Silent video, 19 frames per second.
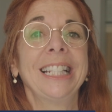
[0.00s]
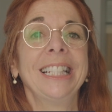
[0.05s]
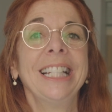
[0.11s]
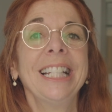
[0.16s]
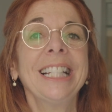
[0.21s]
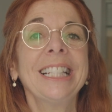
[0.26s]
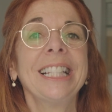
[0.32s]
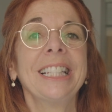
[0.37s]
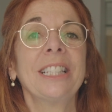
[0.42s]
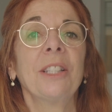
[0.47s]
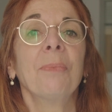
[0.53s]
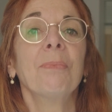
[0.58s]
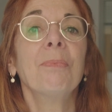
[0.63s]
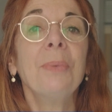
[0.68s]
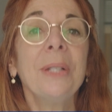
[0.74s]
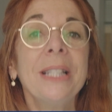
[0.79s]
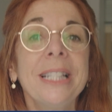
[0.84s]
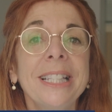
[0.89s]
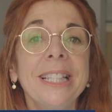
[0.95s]
clinique, c'est un
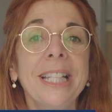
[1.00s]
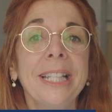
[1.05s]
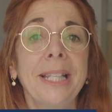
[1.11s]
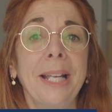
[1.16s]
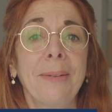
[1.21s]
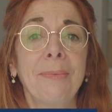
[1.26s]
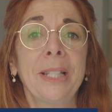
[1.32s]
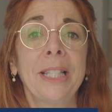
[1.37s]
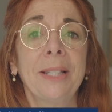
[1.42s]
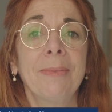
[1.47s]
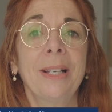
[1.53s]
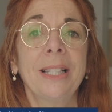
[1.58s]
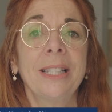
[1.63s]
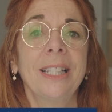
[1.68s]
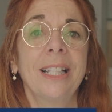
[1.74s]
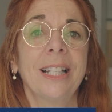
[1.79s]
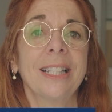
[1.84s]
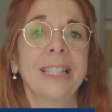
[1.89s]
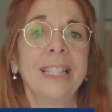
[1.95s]
petit établissement de
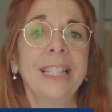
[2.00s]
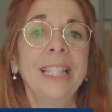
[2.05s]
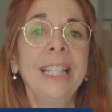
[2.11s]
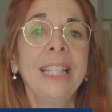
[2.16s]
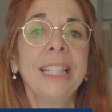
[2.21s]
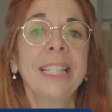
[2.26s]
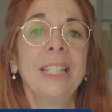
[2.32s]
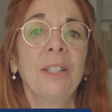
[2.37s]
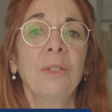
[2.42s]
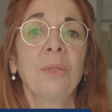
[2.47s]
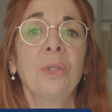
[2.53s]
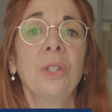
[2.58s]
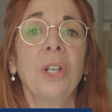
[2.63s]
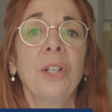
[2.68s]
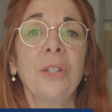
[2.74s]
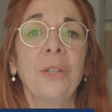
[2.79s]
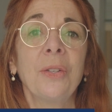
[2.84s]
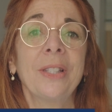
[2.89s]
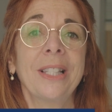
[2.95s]
santé qui nous
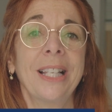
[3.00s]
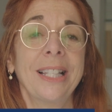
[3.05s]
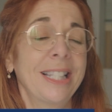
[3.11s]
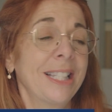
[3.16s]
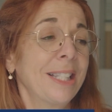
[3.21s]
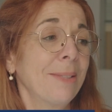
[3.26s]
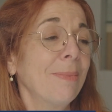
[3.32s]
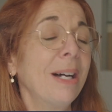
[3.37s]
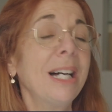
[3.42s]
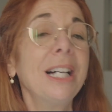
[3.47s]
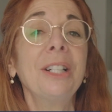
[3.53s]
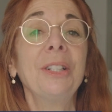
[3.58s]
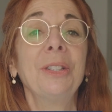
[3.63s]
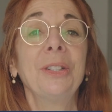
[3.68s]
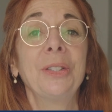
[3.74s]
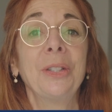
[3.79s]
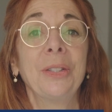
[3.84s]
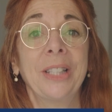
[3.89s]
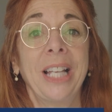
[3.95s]
donne un sentiment
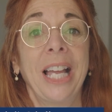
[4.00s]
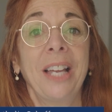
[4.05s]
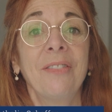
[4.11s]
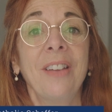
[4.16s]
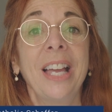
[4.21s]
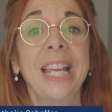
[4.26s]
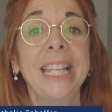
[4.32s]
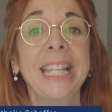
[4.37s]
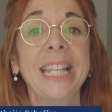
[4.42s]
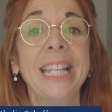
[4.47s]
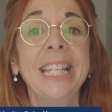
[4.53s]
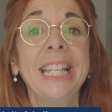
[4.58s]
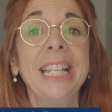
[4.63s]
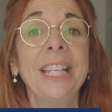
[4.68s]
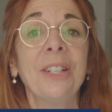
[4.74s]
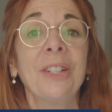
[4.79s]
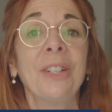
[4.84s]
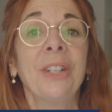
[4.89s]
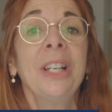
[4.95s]
de
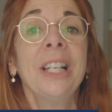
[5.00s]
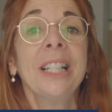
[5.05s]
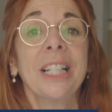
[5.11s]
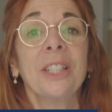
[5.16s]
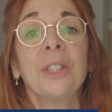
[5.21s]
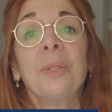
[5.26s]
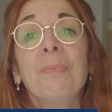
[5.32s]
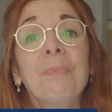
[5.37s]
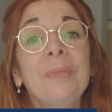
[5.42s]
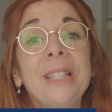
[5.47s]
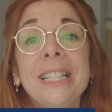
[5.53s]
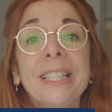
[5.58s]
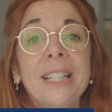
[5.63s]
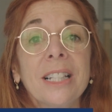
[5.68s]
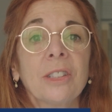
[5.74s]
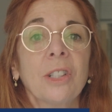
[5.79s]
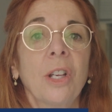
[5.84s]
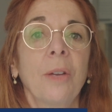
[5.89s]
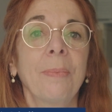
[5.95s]
travailler euh, dans une petite
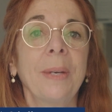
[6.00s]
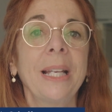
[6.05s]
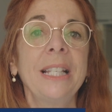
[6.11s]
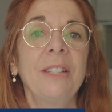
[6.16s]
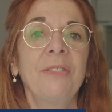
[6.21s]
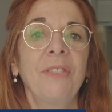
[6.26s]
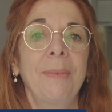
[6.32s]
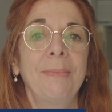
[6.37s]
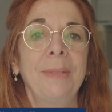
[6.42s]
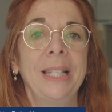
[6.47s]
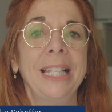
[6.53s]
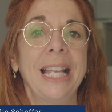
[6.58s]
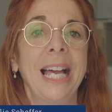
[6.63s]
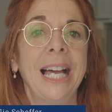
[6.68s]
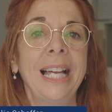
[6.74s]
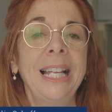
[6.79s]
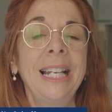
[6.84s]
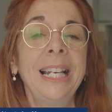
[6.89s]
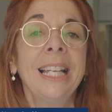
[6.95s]
entreprise
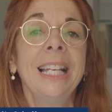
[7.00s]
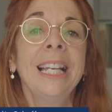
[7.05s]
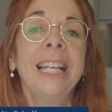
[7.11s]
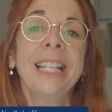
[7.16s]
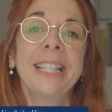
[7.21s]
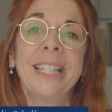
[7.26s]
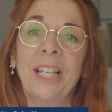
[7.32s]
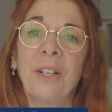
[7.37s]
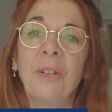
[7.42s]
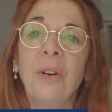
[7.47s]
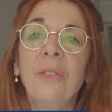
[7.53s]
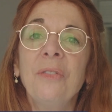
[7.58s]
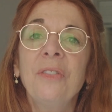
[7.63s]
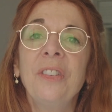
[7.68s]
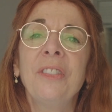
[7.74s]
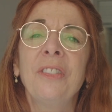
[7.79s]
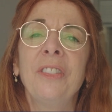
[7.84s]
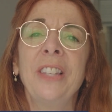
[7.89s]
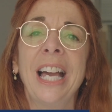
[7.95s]
familiale qui est
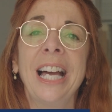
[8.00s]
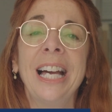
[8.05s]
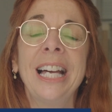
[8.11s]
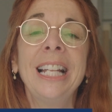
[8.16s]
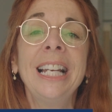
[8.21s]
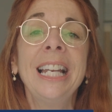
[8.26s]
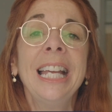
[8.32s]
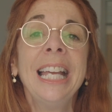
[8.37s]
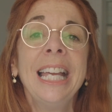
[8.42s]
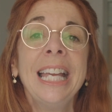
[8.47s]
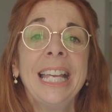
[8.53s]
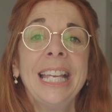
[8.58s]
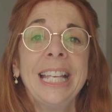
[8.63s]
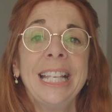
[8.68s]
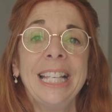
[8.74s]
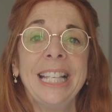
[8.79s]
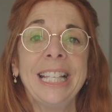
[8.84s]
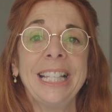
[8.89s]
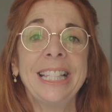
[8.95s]
conviviale
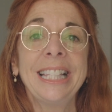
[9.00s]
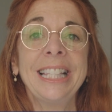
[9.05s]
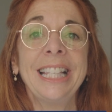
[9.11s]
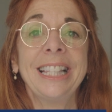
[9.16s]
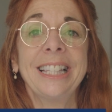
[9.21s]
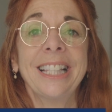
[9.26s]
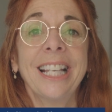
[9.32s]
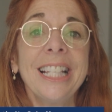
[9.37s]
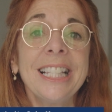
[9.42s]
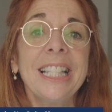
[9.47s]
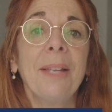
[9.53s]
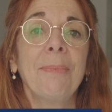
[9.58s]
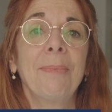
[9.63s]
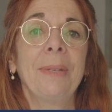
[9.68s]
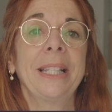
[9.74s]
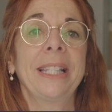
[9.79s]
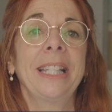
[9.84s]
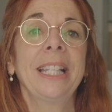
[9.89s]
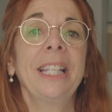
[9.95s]
et qui est très
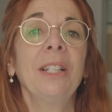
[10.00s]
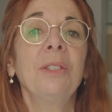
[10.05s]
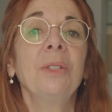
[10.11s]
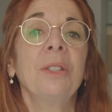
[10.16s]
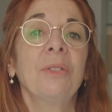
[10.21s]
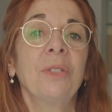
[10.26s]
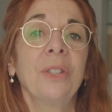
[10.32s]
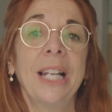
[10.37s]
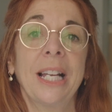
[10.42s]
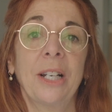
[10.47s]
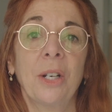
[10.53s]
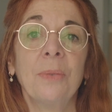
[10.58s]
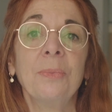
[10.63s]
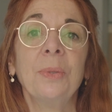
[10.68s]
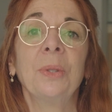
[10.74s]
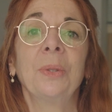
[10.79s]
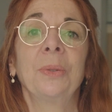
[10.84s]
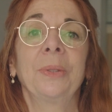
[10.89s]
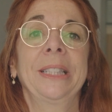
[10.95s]
impliquée au niveau de la
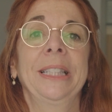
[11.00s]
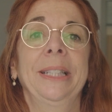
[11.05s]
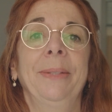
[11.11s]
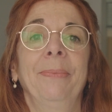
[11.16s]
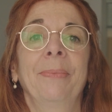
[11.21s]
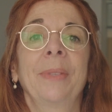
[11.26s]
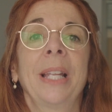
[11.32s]
communauté.